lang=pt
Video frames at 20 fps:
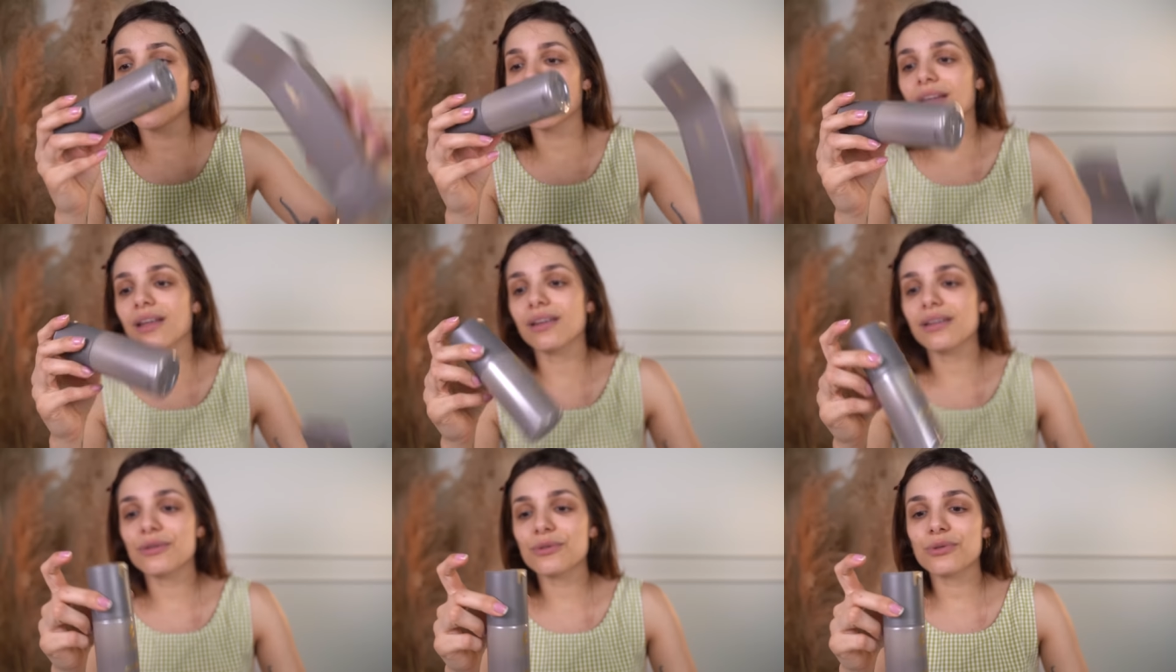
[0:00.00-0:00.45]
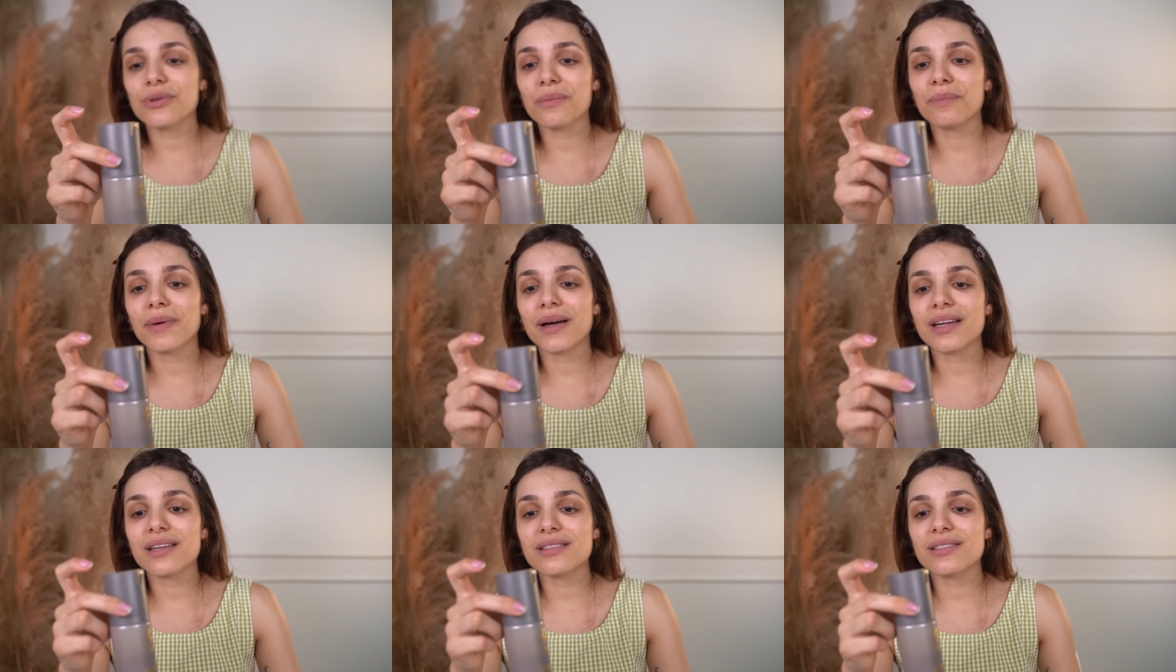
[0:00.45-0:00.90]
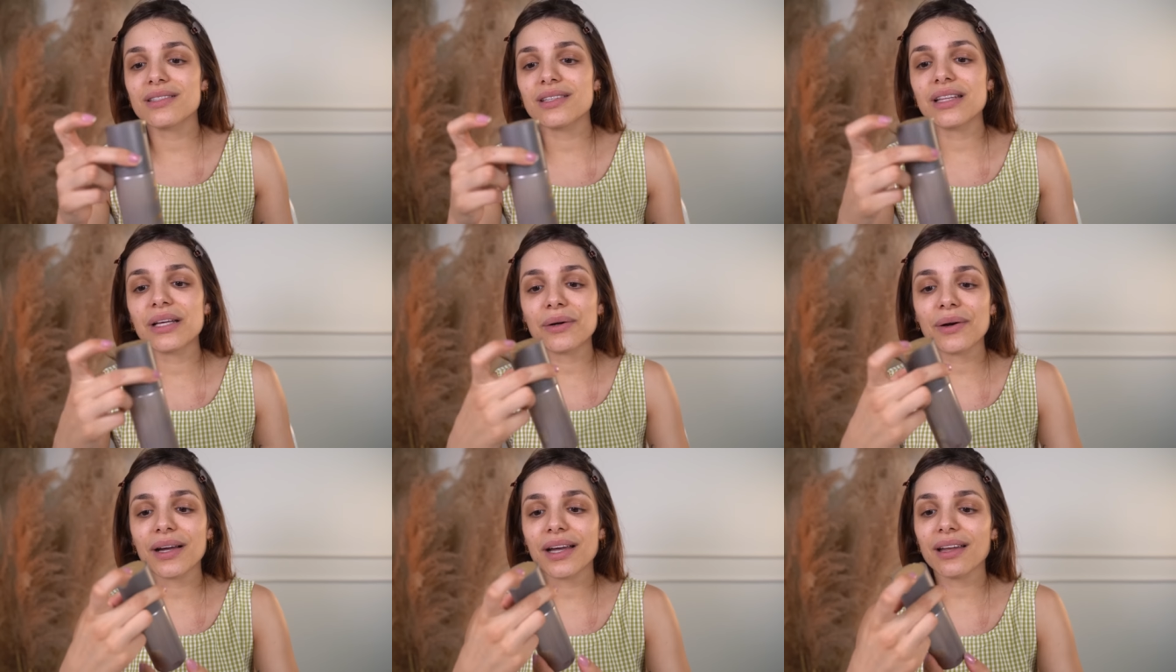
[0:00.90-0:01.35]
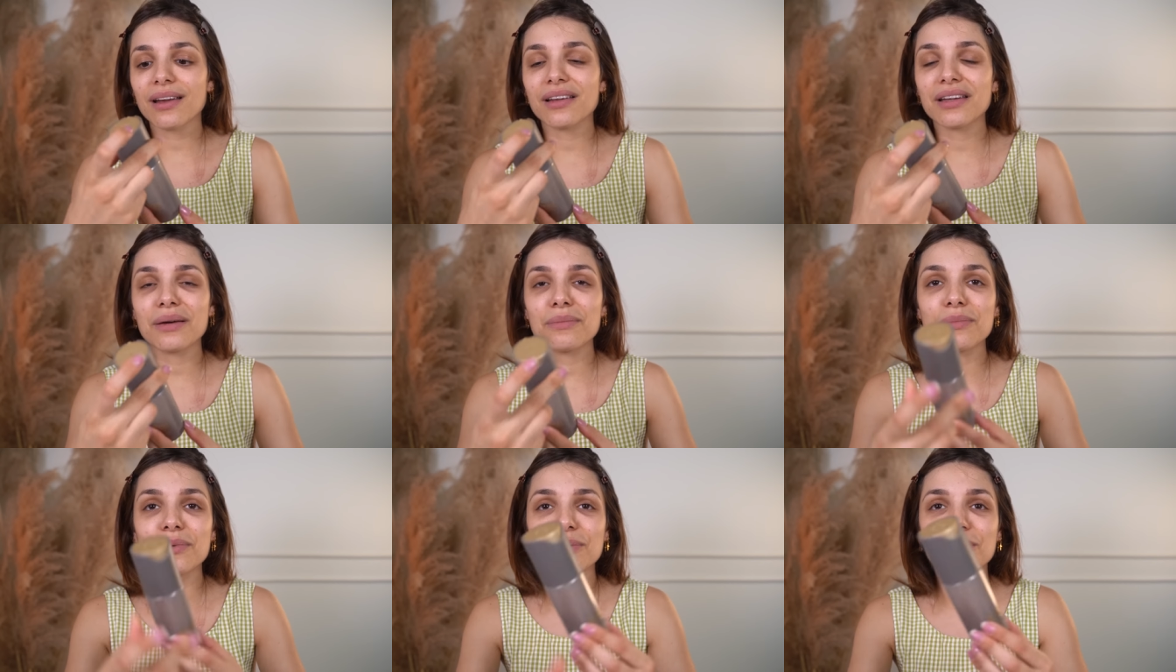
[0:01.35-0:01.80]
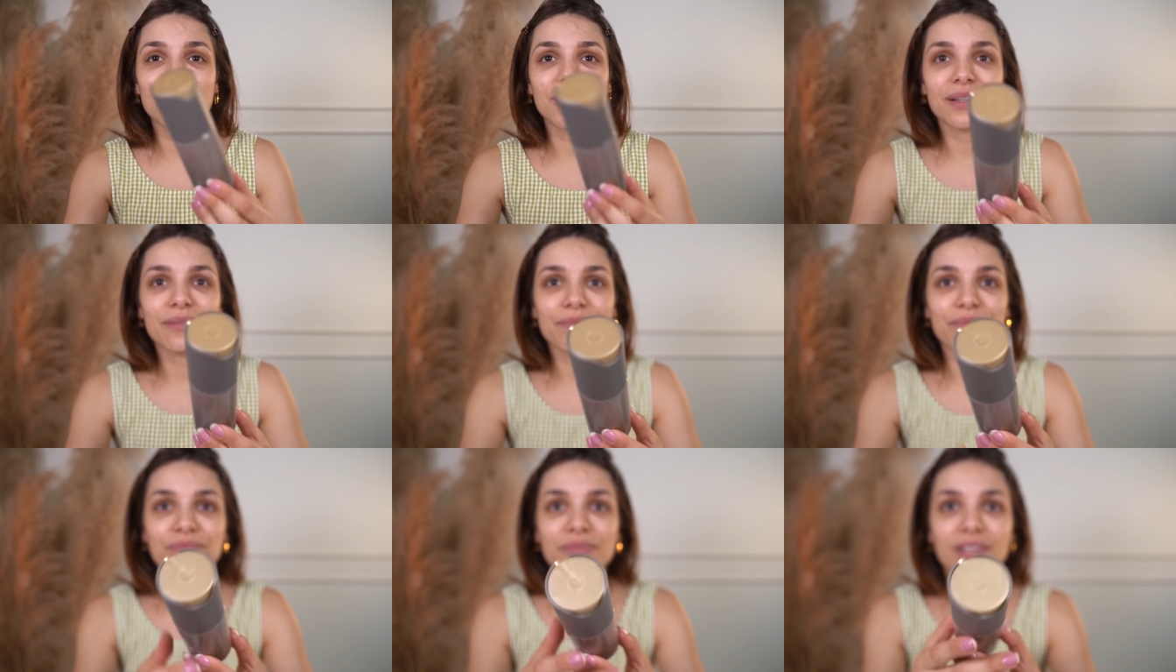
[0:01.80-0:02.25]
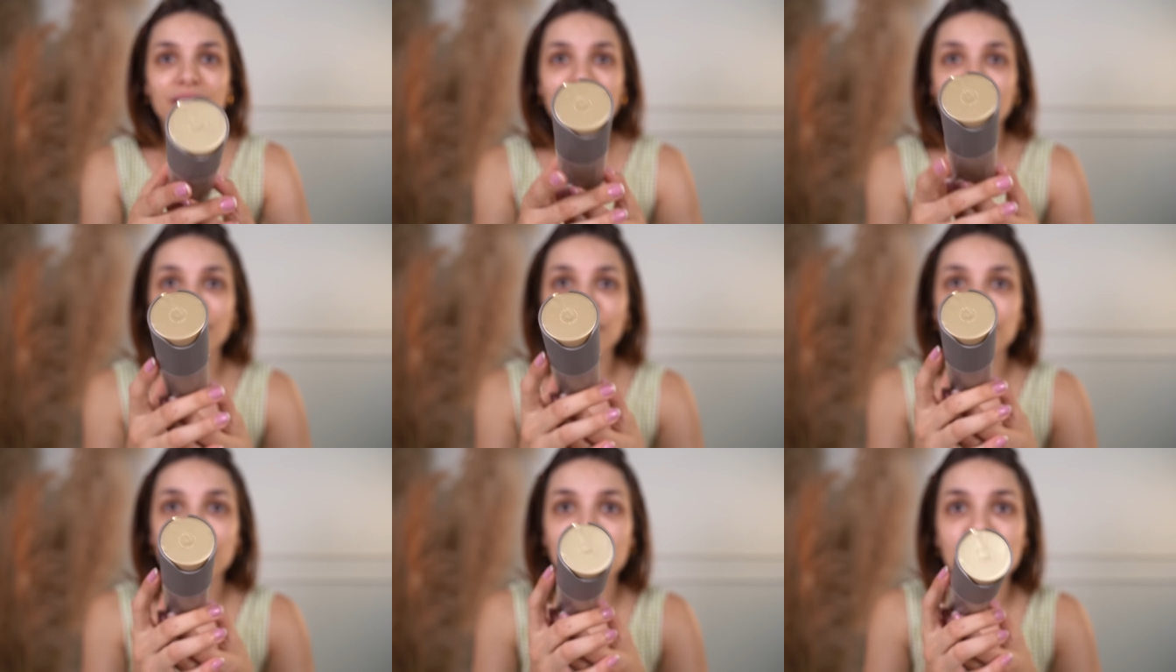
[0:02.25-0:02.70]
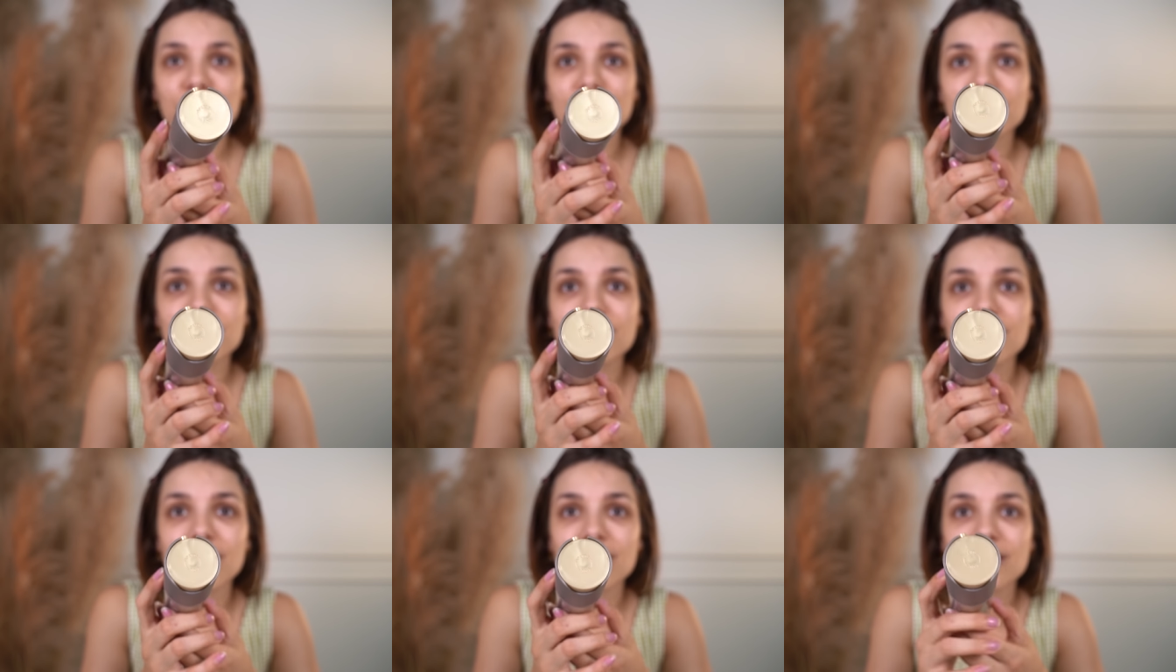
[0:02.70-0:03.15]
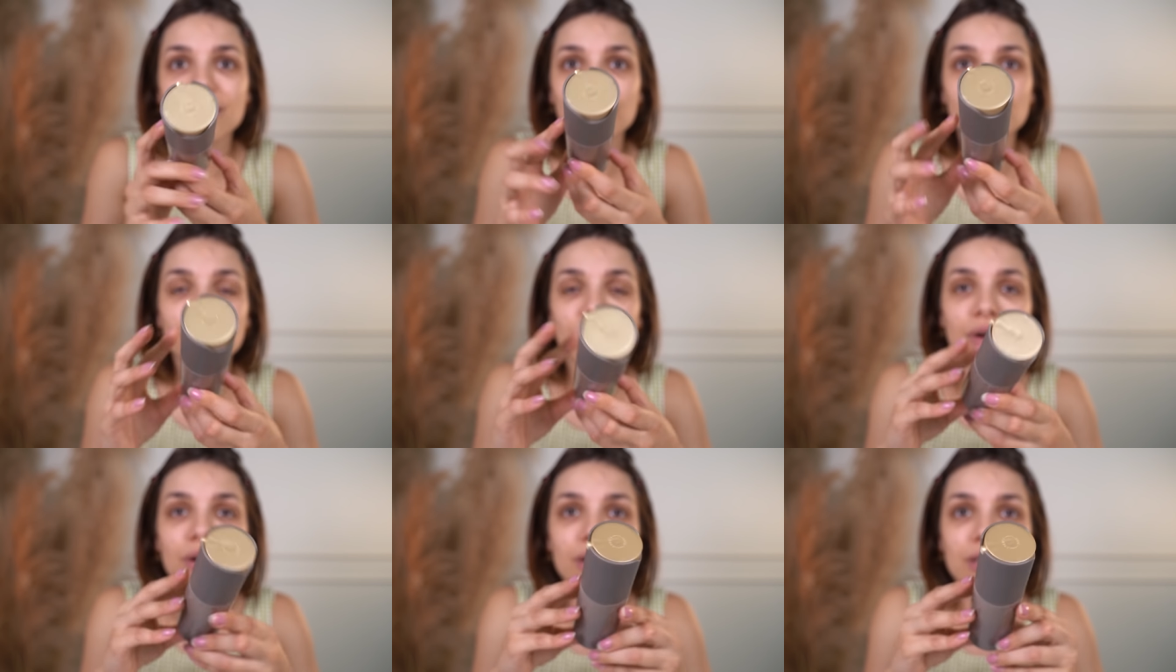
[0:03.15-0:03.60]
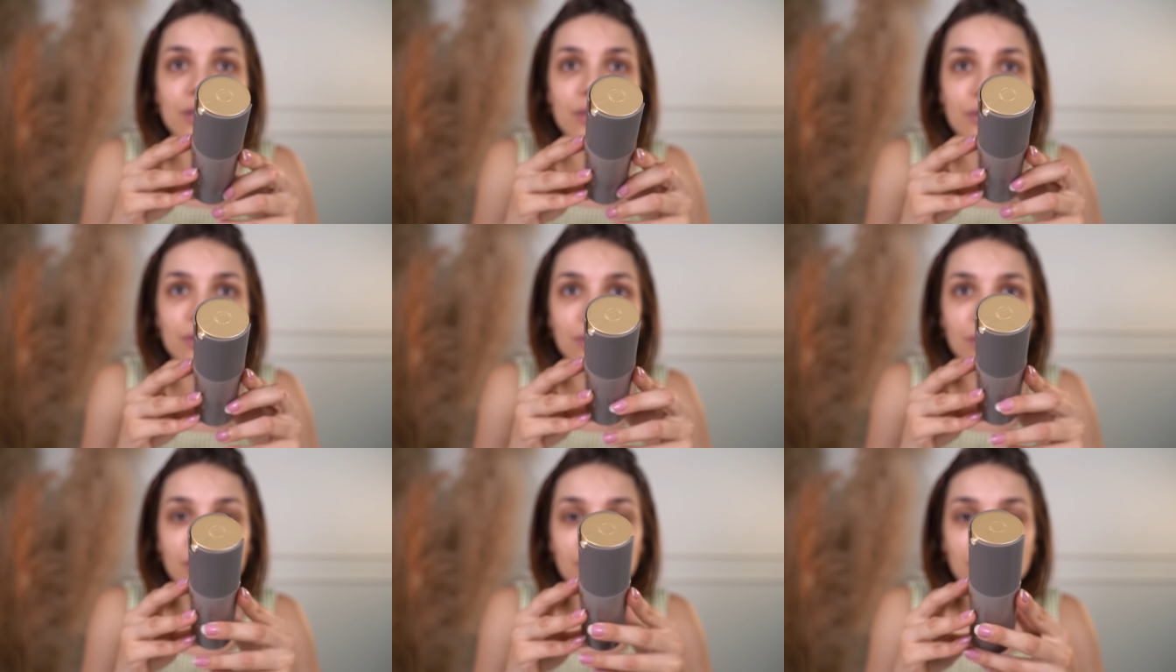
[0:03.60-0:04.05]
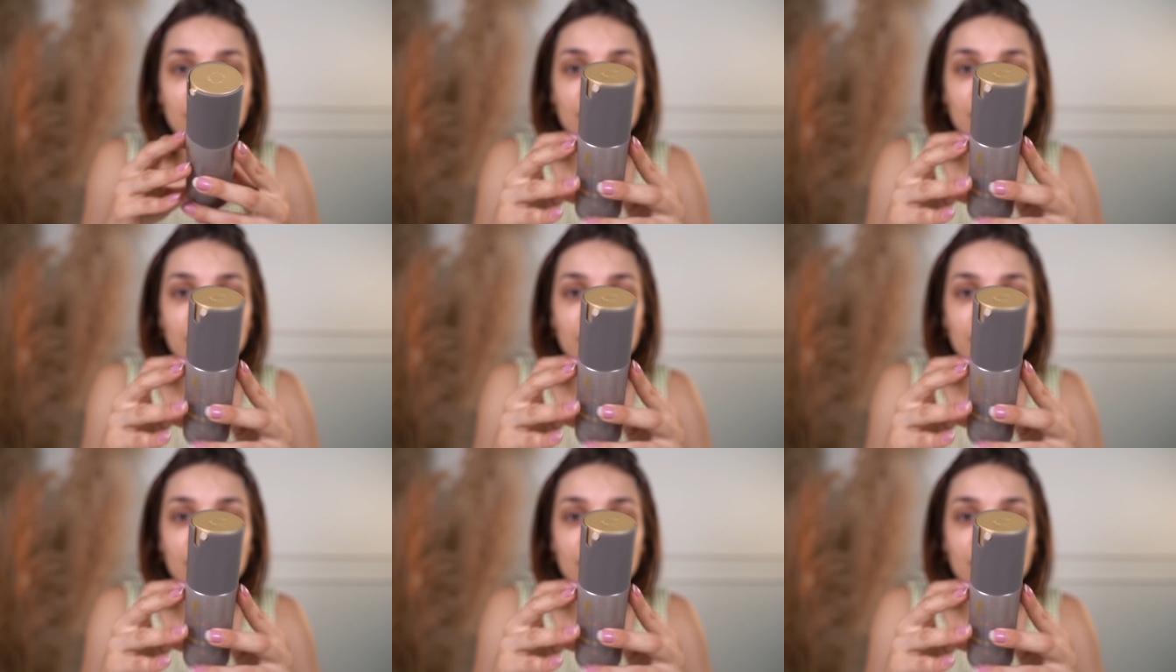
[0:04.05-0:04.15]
que ela lançou é parecida com aquela da Bruna, que eu falo para vocês que eu não gosto.